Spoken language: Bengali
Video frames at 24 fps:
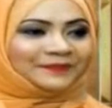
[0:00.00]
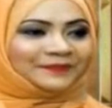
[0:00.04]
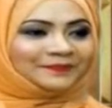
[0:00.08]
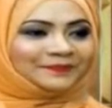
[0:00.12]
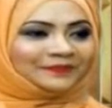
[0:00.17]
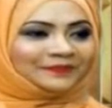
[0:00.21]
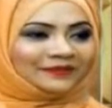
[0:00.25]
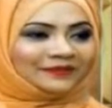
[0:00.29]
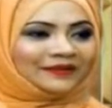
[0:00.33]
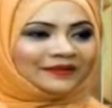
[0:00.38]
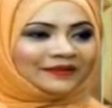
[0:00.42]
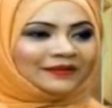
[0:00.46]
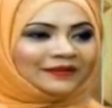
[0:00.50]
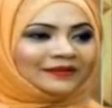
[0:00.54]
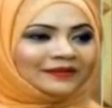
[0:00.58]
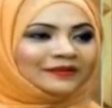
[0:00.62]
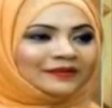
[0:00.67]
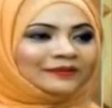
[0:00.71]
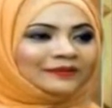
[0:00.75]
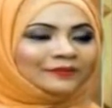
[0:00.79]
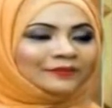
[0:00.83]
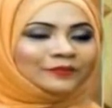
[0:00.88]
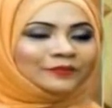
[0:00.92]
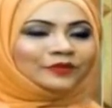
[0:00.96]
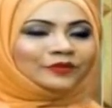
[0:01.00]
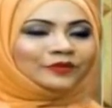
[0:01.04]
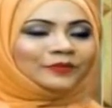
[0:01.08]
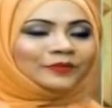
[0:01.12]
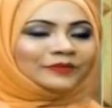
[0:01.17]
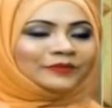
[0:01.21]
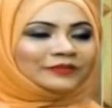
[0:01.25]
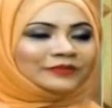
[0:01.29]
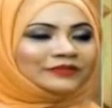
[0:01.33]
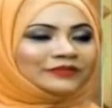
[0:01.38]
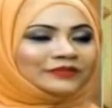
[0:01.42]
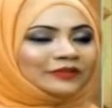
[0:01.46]
পারে
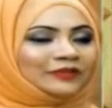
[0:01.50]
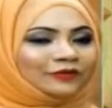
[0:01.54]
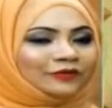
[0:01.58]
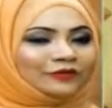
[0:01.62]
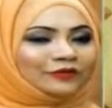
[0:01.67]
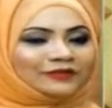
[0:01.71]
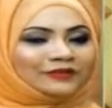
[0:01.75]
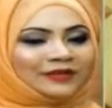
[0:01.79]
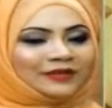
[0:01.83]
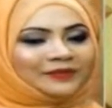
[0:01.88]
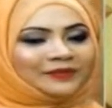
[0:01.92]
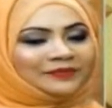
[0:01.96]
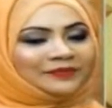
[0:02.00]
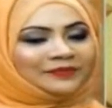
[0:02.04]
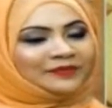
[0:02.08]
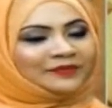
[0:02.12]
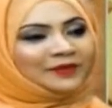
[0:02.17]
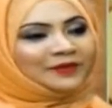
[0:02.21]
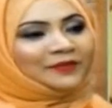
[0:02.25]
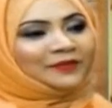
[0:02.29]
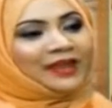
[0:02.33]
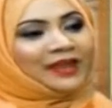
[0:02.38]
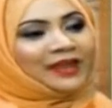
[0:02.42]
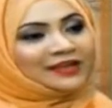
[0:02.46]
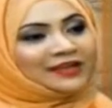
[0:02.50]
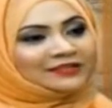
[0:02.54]
প্রথমে চিন্তা করলো যে আমি ইফতারের পরে